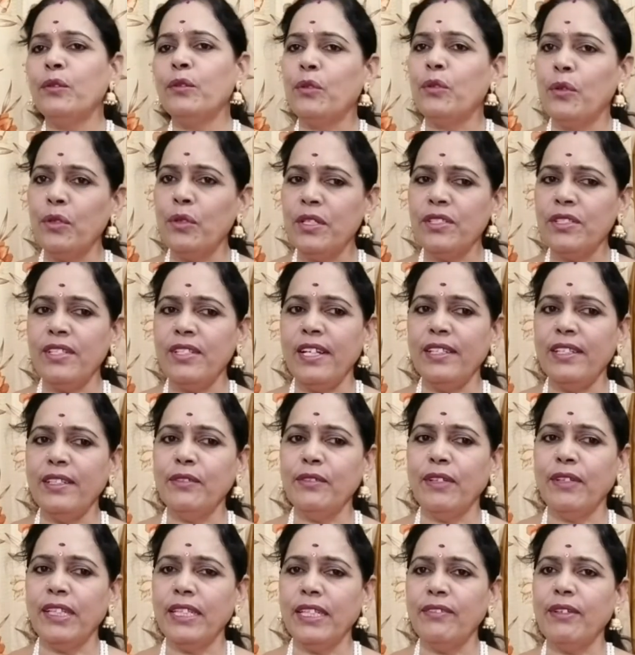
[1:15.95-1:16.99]
தொண்டு செய்து
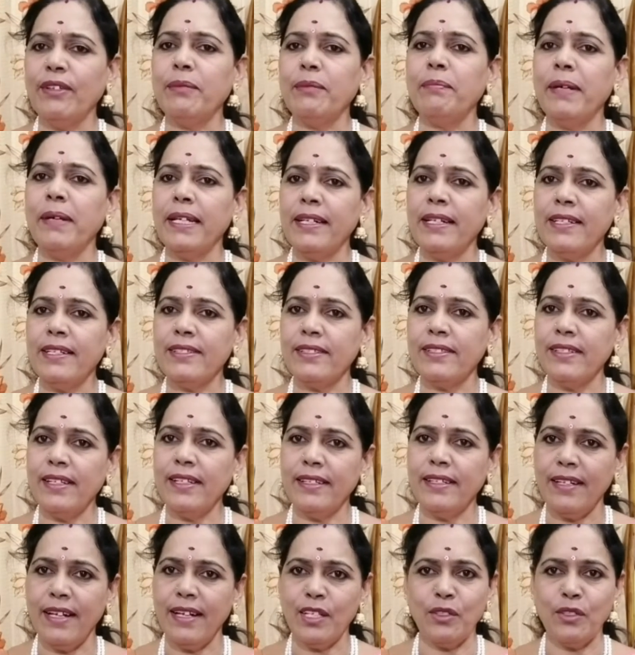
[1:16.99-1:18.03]
வந்தவர்
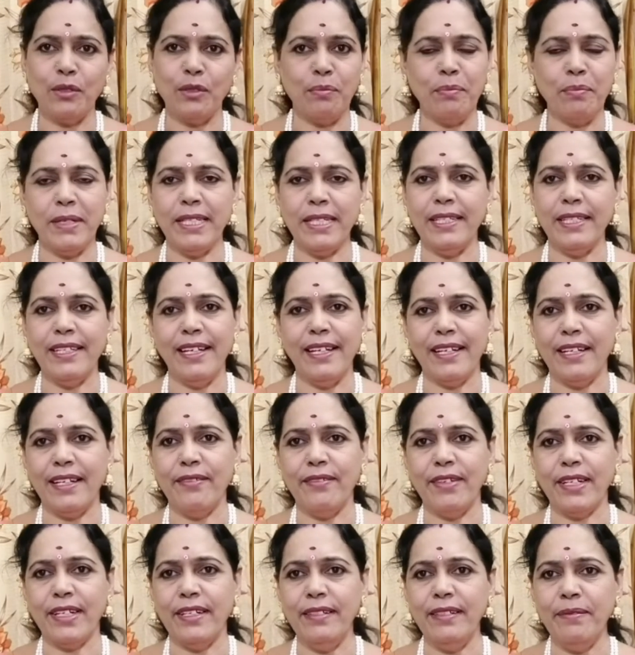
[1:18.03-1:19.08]
பேராசிரியர் நா சுப்ரெட்டியார்
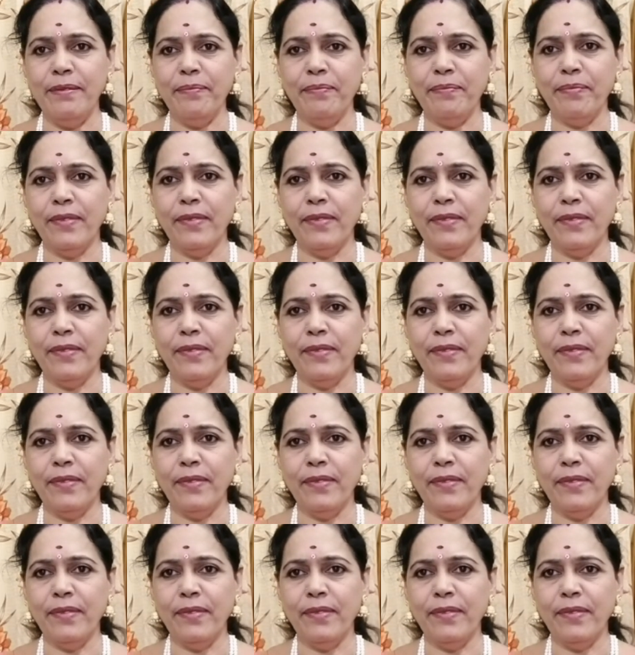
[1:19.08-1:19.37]
அவர்கள்